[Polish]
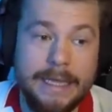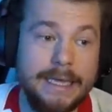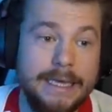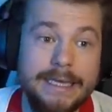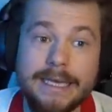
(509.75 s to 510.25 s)

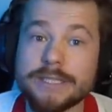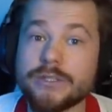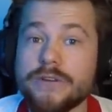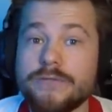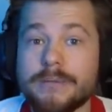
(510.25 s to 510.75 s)
E, nie jest
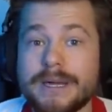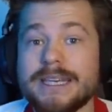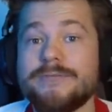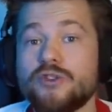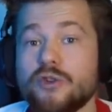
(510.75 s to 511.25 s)
to
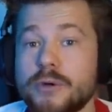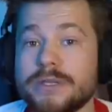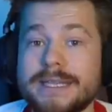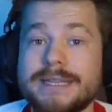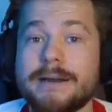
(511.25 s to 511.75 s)
informacja w
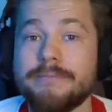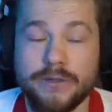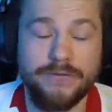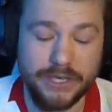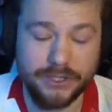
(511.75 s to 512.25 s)
100%
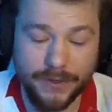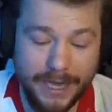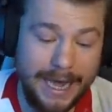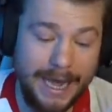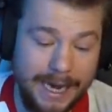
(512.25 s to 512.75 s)

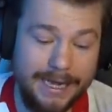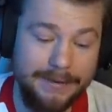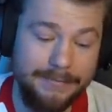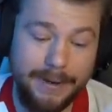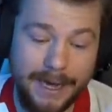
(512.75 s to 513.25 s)
potwierdzona,
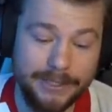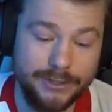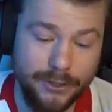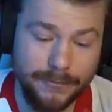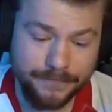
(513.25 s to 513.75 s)
ale
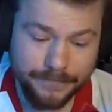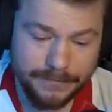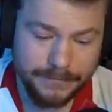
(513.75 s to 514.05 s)
bardzo